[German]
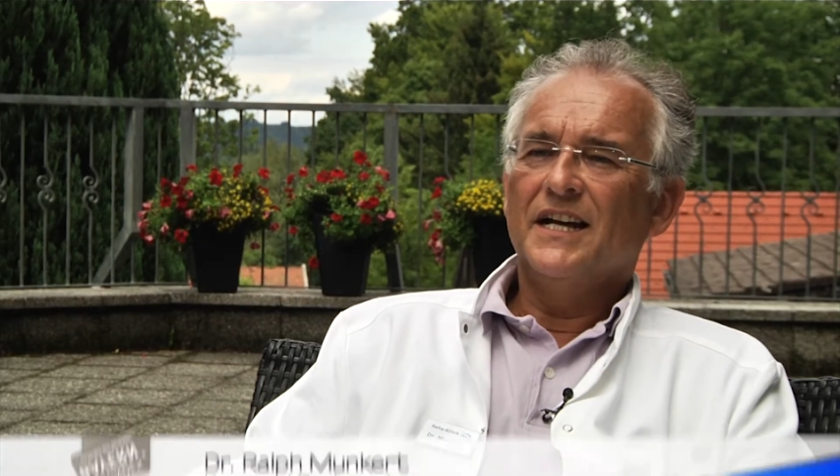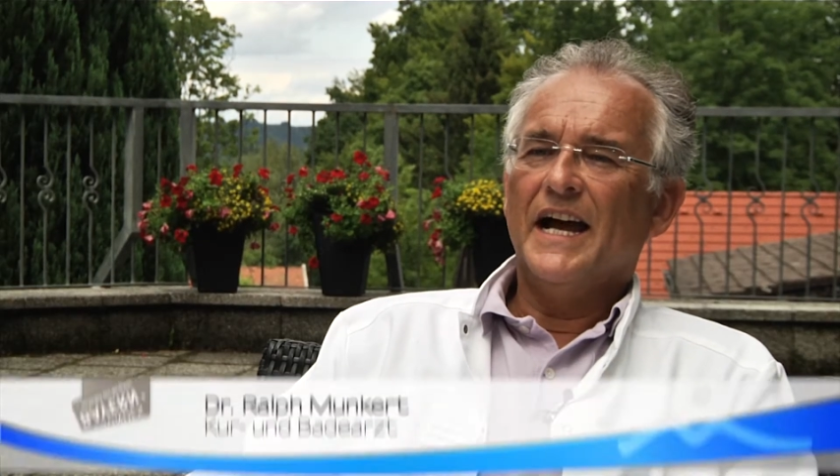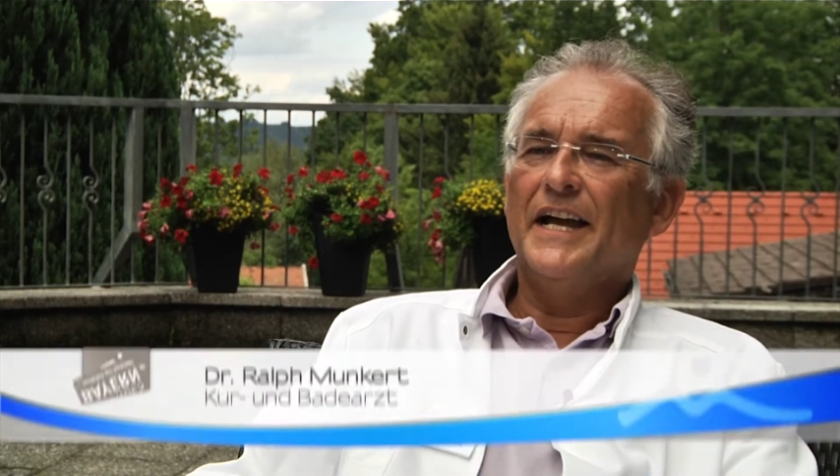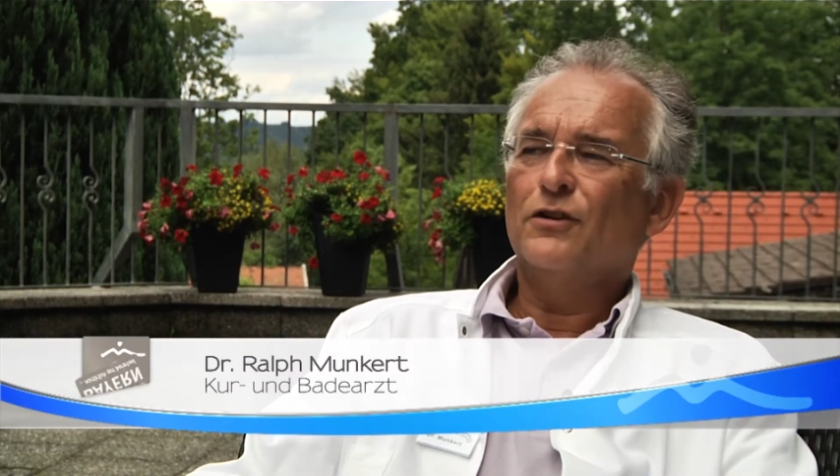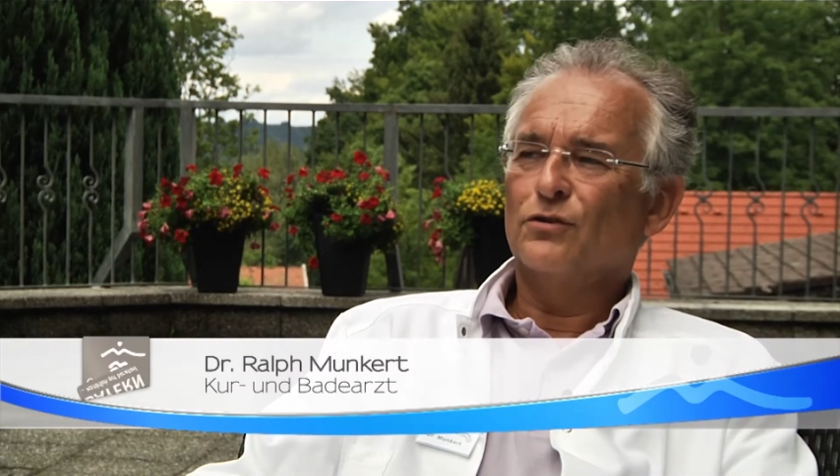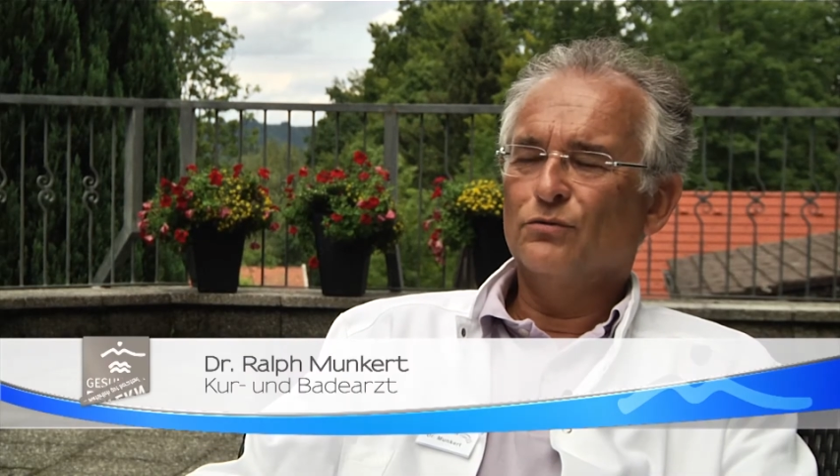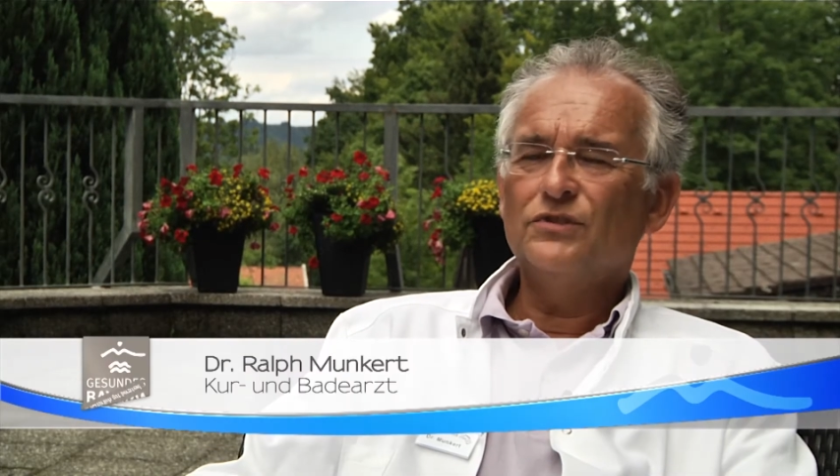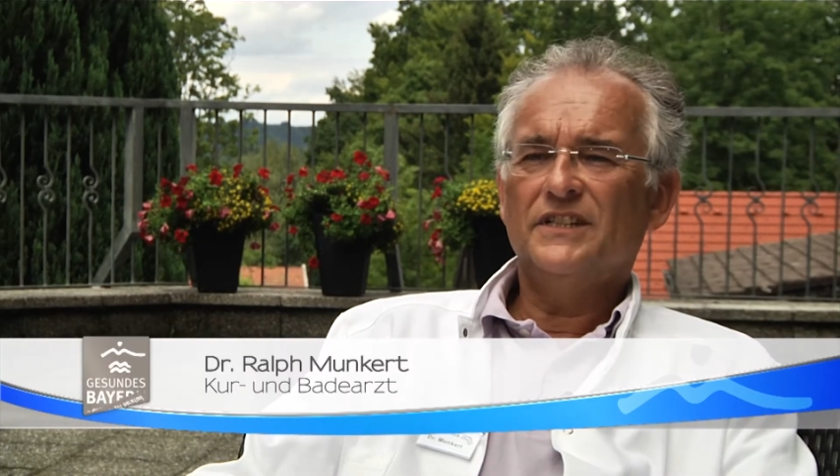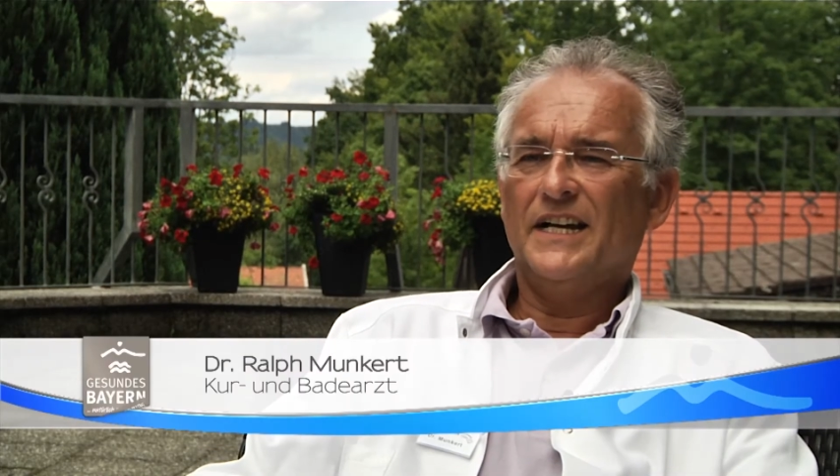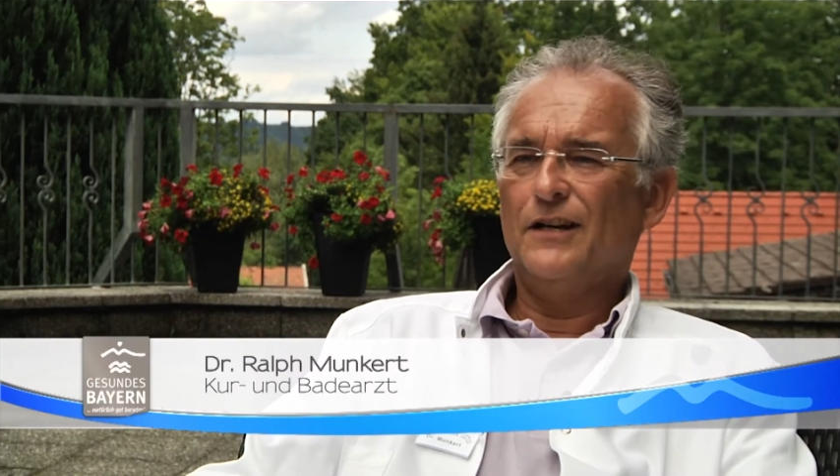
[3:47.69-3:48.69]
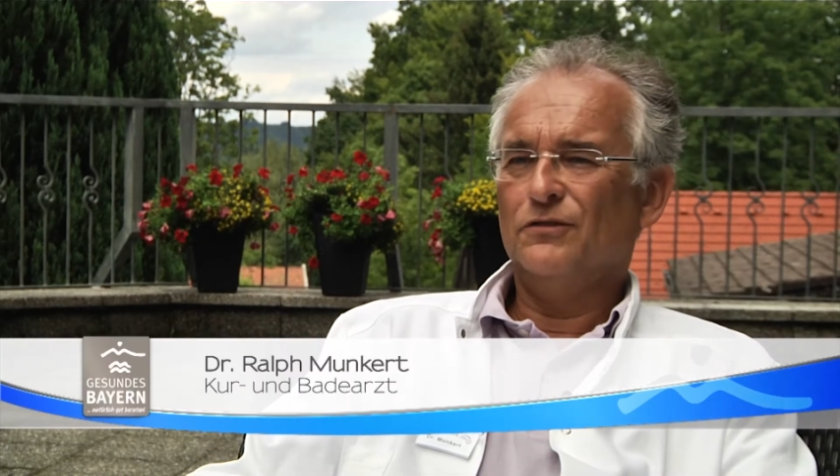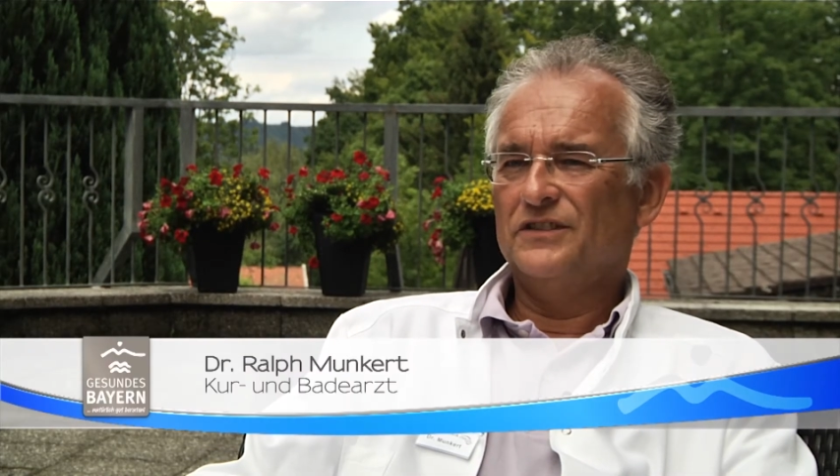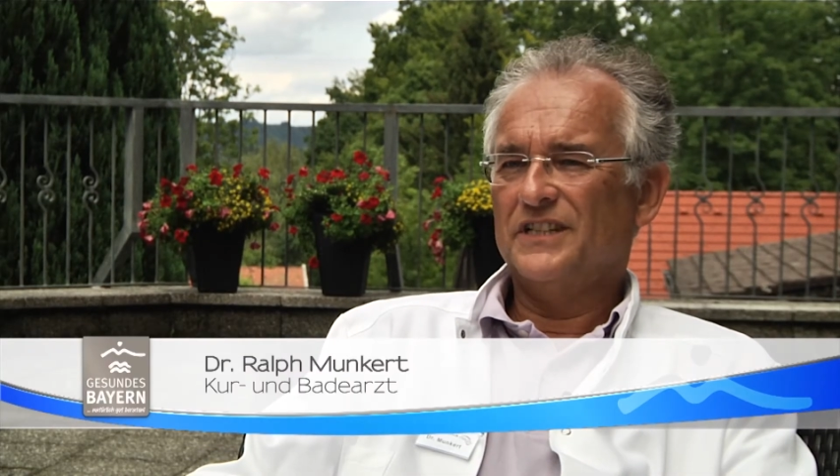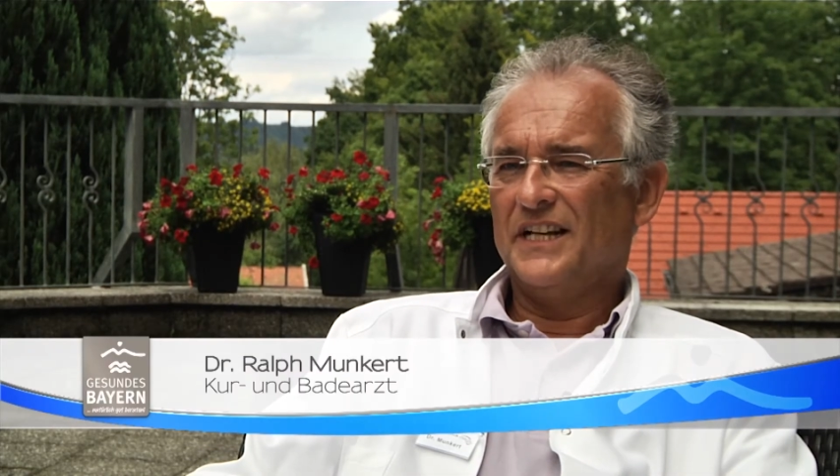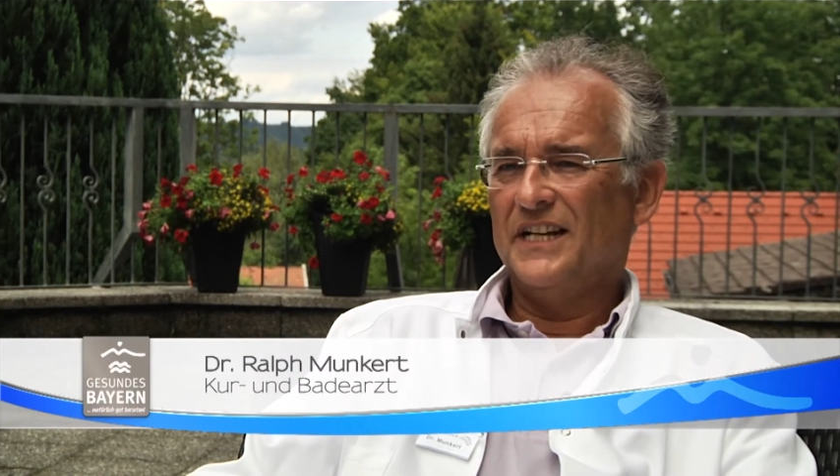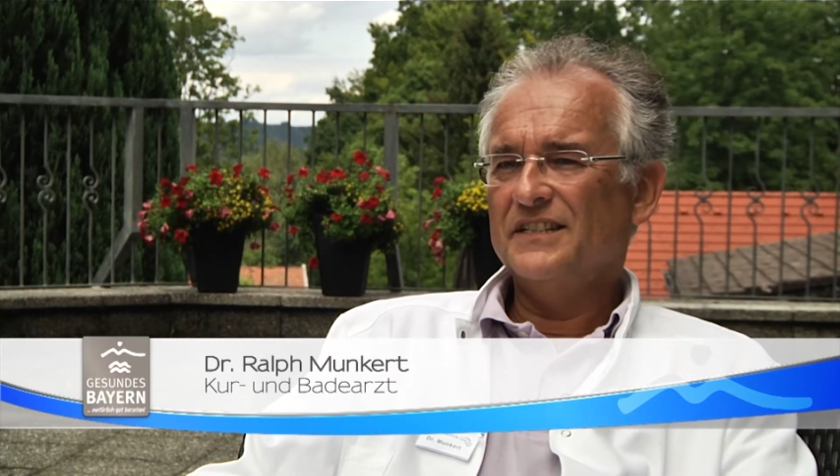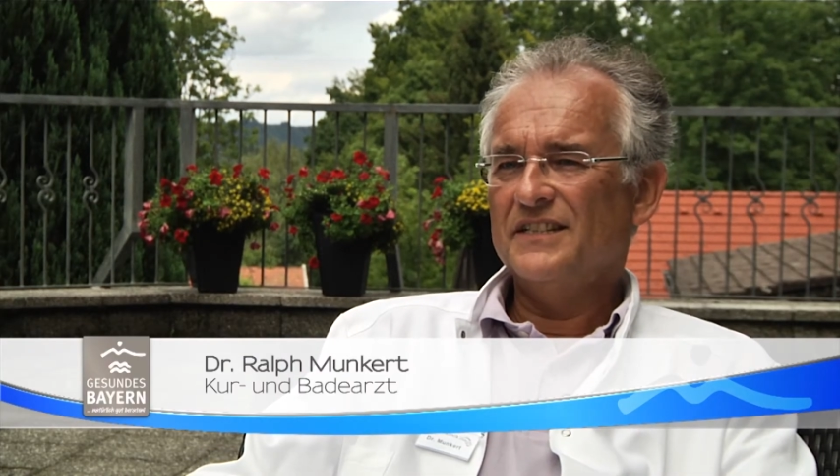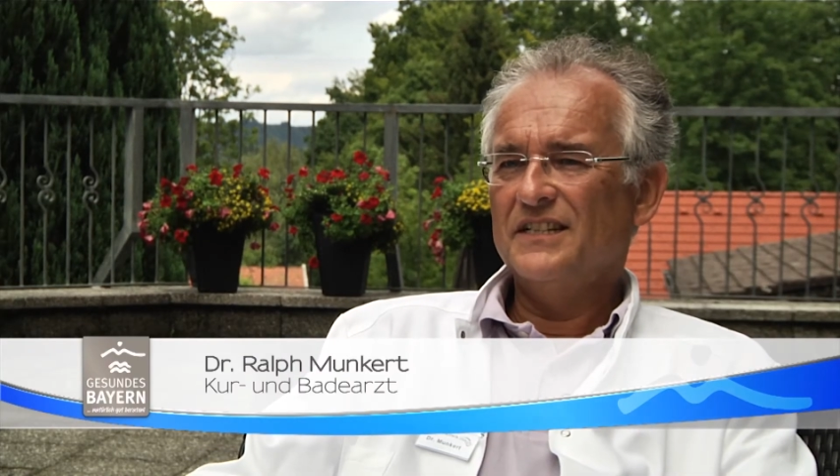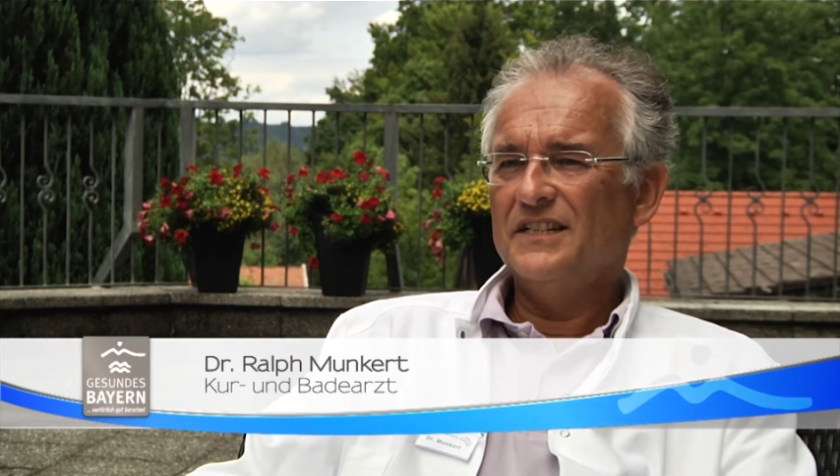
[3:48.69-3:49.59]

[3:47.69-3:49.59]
ein Großteil unserer Gäste,